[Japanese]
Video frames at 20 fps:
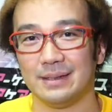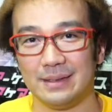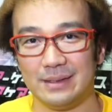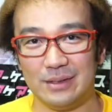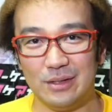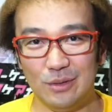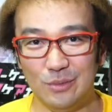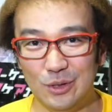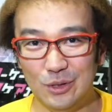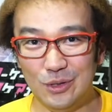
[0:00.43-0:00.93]

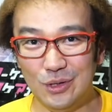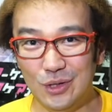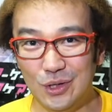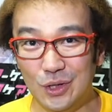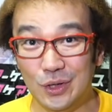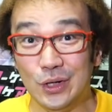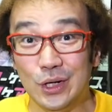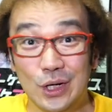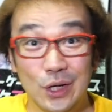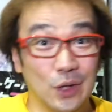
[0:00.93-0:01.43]
どう
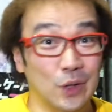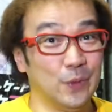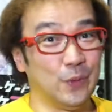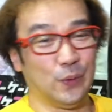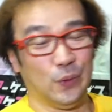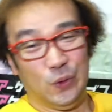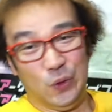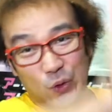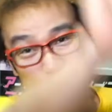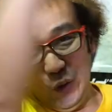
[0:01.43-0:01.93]
も
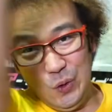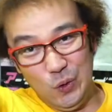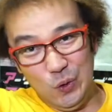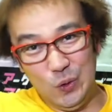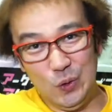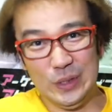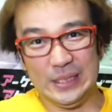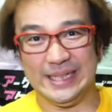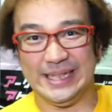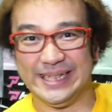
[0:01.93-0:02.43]

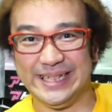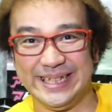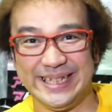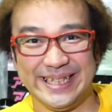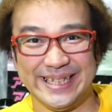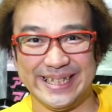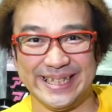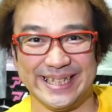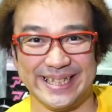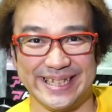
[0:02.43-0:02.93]
ふじたで
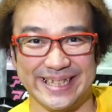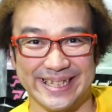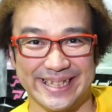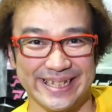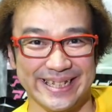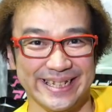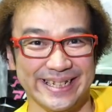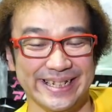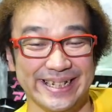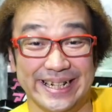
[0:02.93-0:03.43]

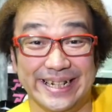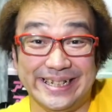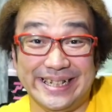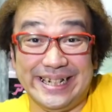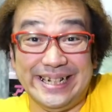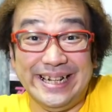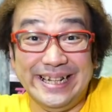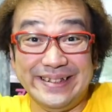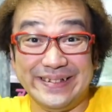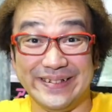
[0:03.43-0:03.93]
す。
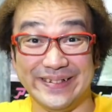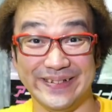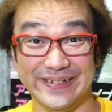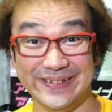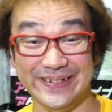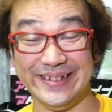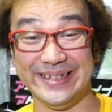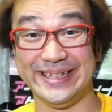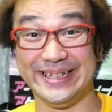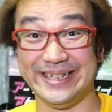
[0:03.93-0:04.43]
からの
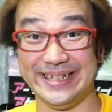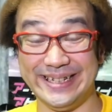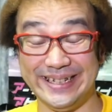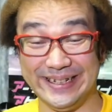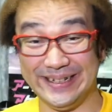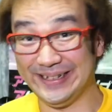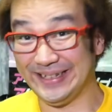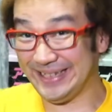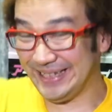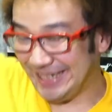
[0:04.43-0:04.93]
富
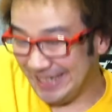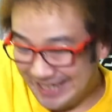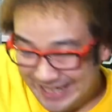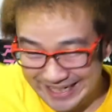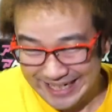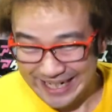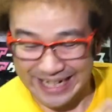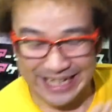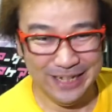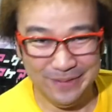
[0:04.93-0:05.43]
士、富士、から
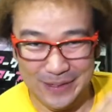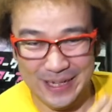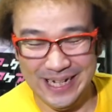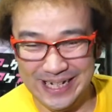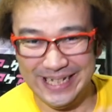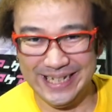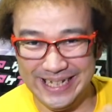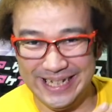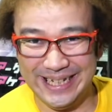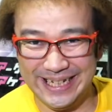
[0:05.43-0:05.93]
の
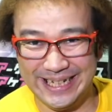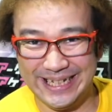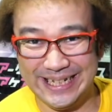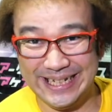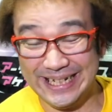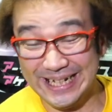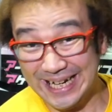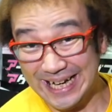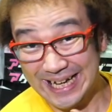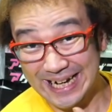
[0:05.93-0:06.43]
富士、
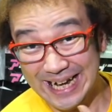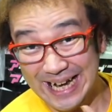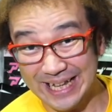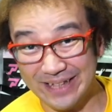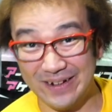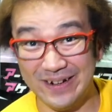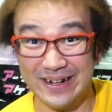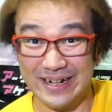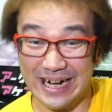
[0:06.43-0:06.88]
からの、